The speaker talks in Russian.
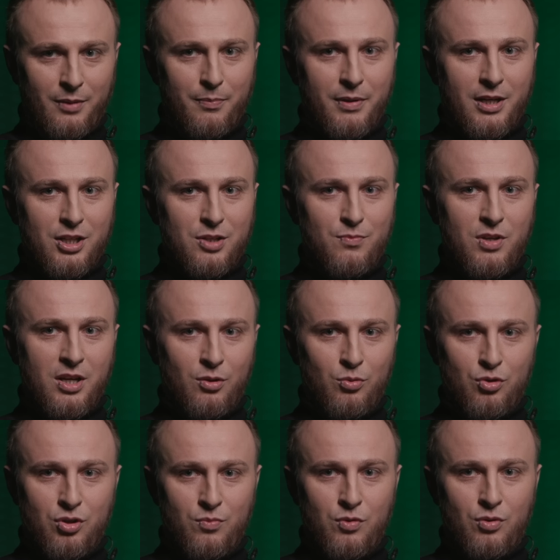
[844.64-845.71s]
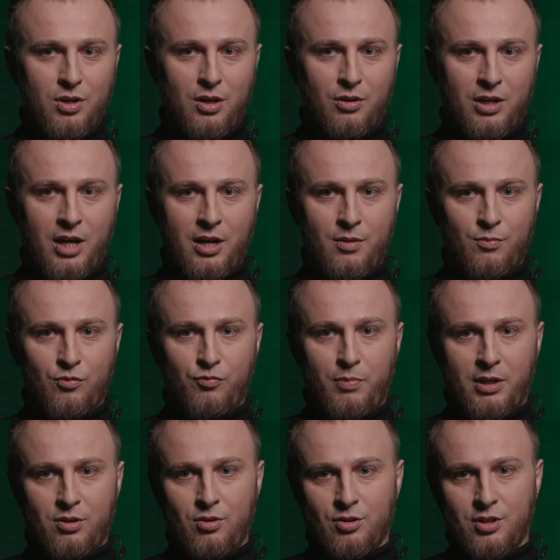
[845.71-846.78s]
Покажи мне одну семью, какая-нибудь в
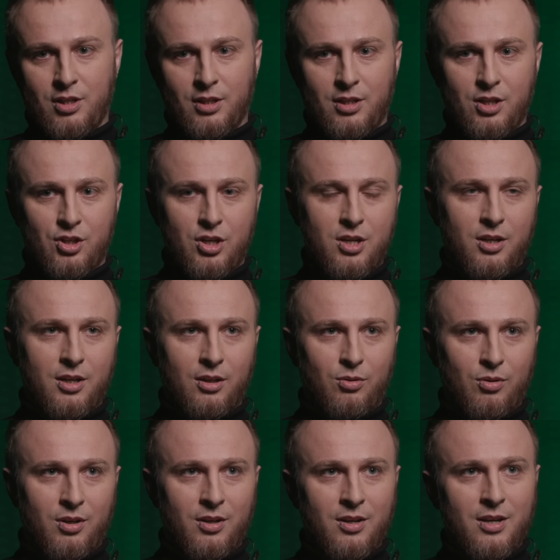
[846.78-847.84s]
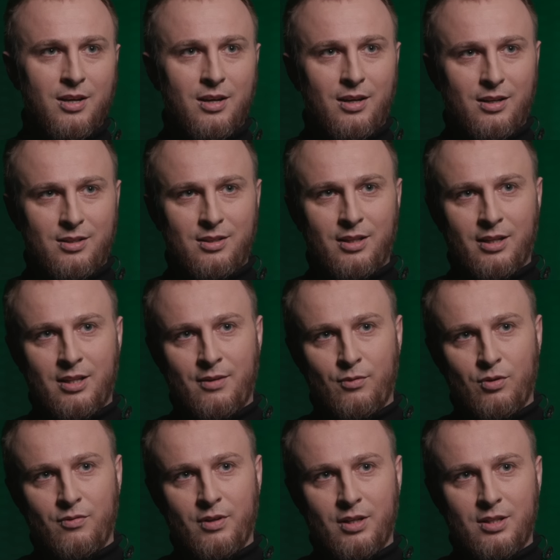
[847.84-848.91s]
партнерских отношениях, которая родила
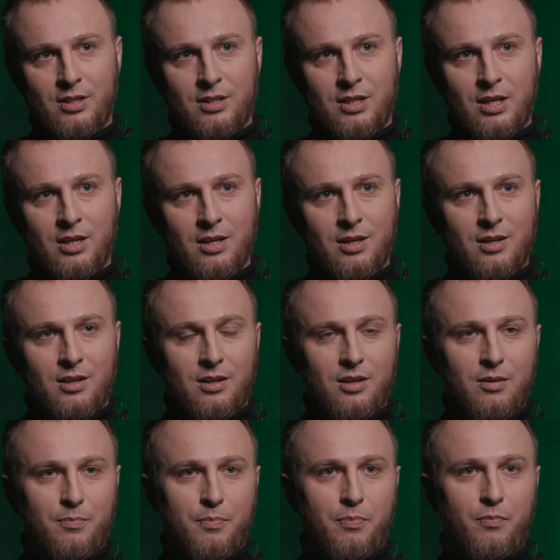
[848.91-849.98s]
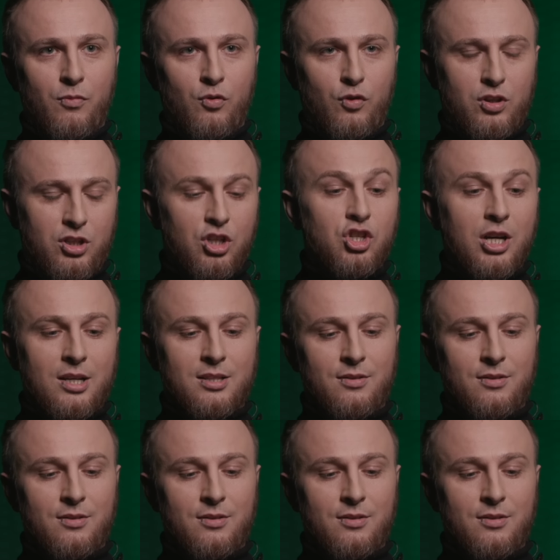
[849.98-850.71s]
одного-двоих детей, и, ну вот сейчас